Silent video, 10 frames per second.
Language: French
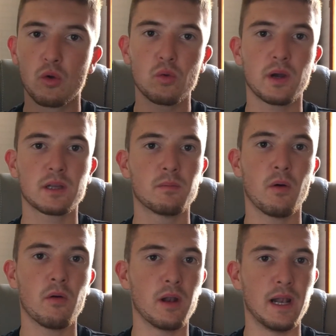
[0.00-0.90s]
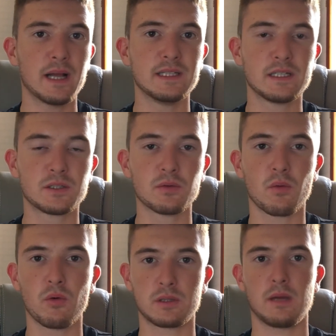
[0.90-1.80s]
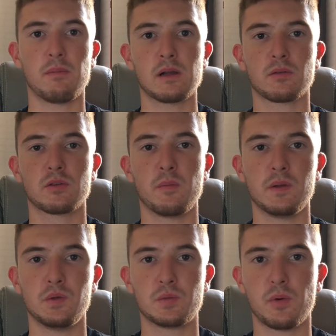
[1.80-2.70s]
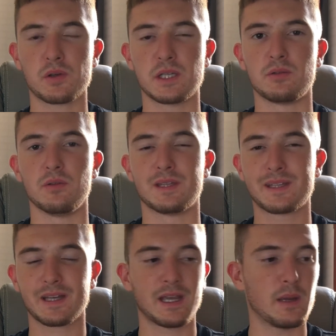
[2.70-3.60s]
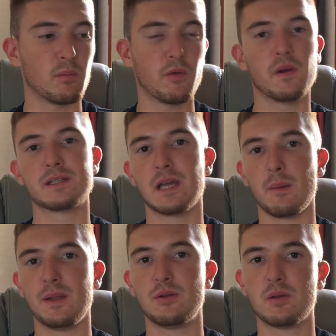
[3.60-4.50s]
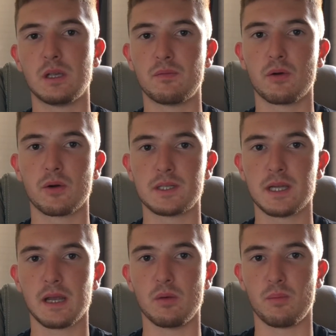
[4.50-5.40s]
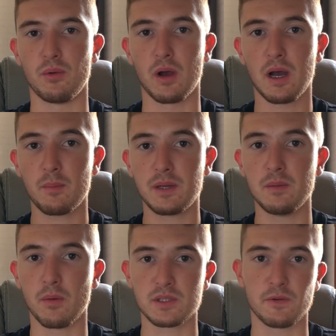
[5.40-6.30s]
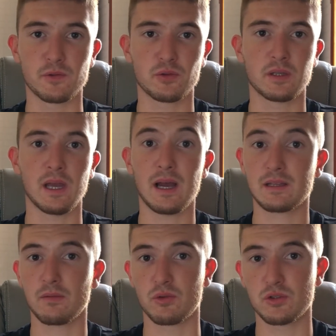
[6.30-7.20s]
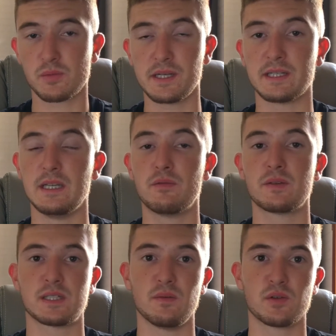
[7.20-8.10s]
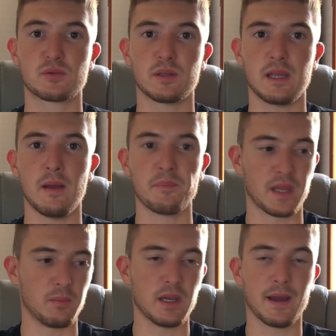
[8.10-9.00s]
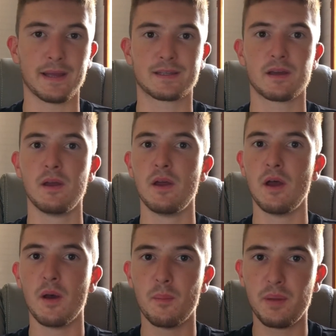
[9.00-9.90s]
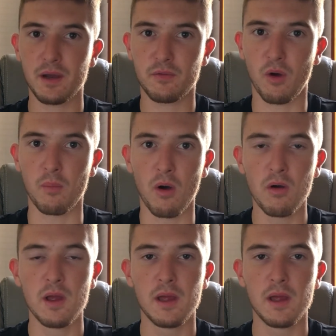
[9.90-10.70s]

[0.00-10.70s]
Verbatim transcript: Concrètement, l'addiction au tabac dans le domaine du sport, c'est une très mauvaise habitude qu'il faut retirer le plus rapidement si vous souhaitez atteindre vos objectifs, si vous souhaitez eh bien, être performant.